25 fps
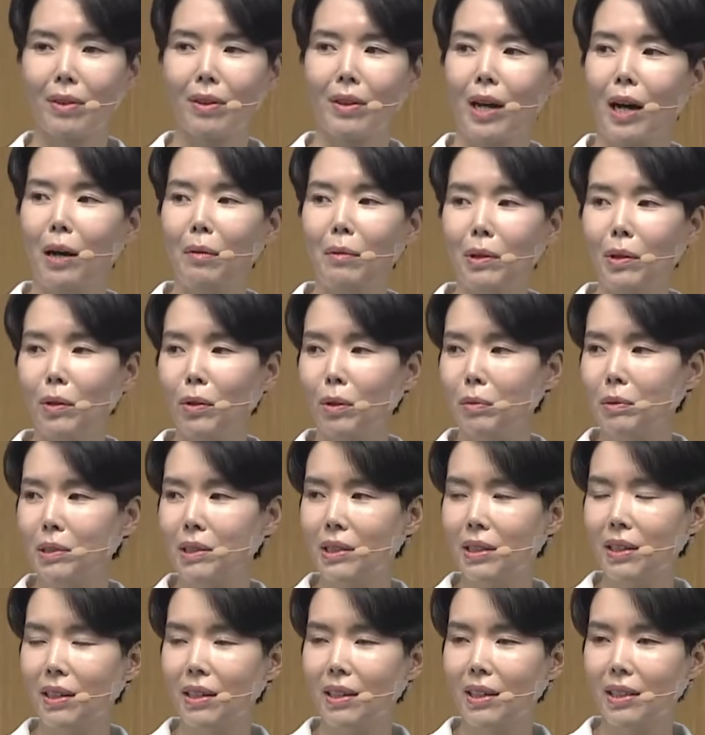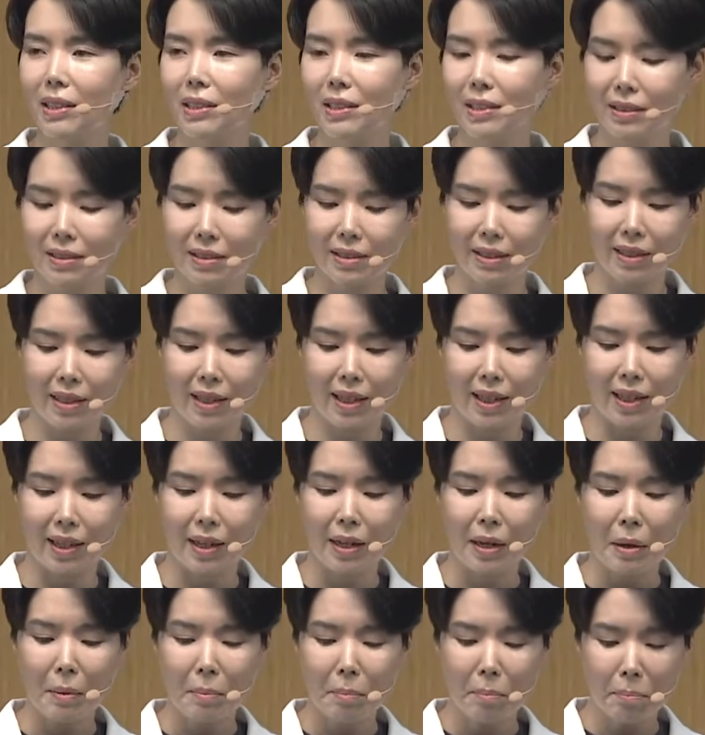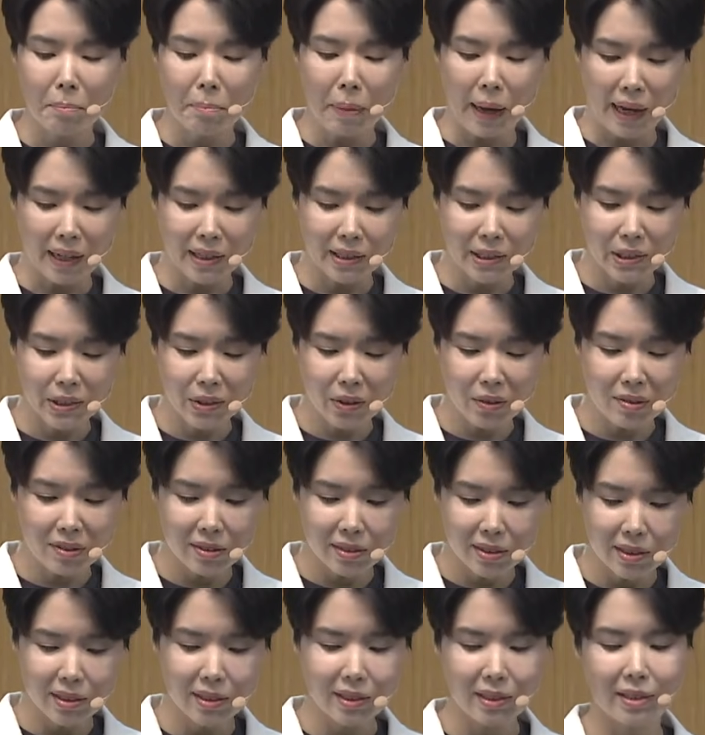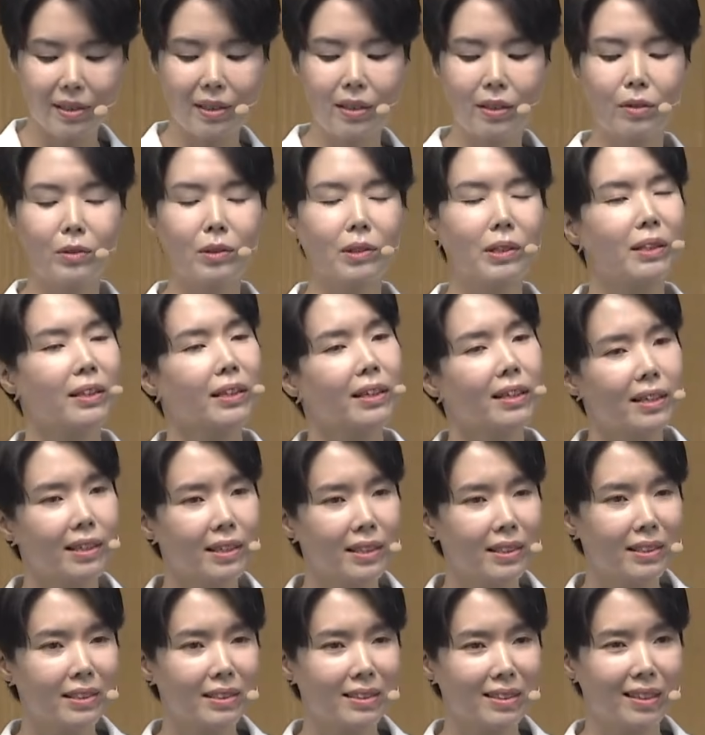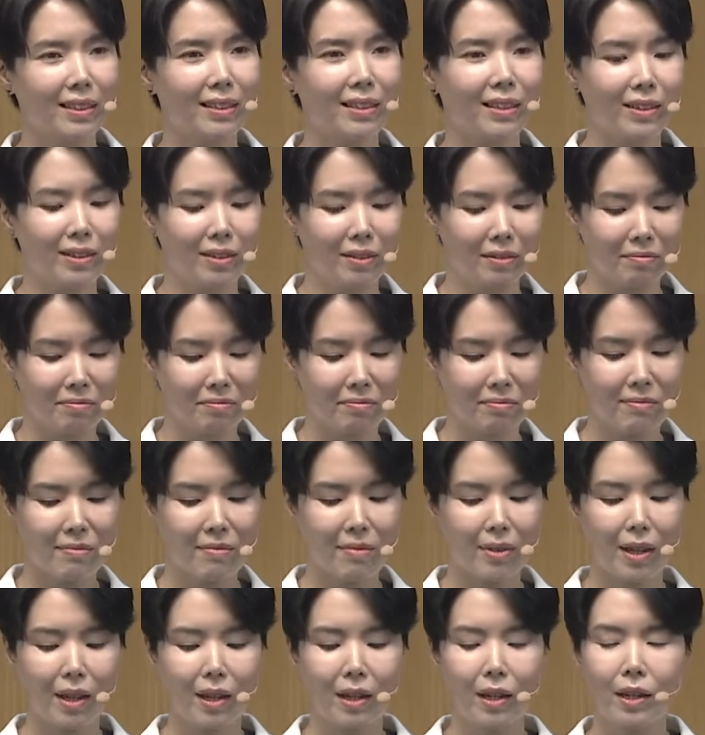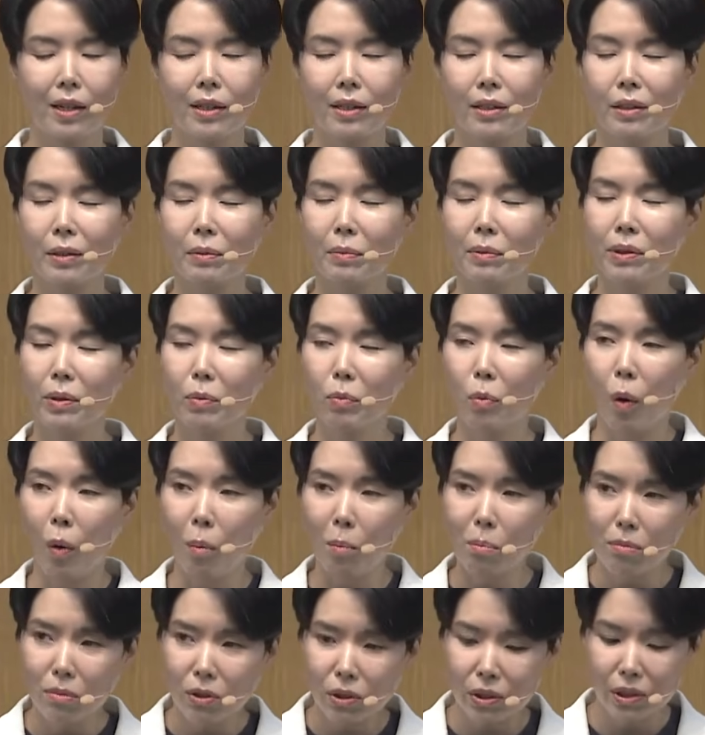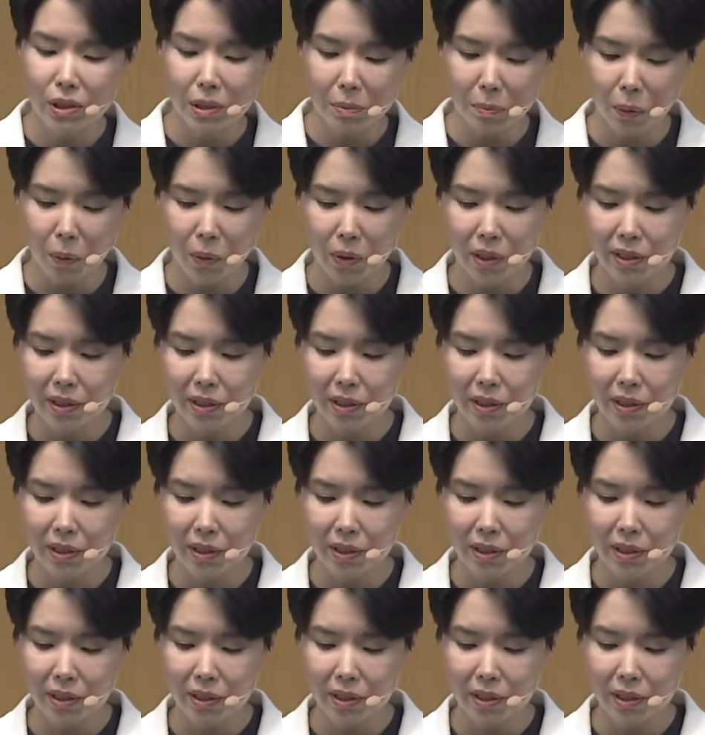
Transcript: 아마 여러분 생각하실 때 백성들이라고 생각하실 텐데요, 히브리 원문을 보게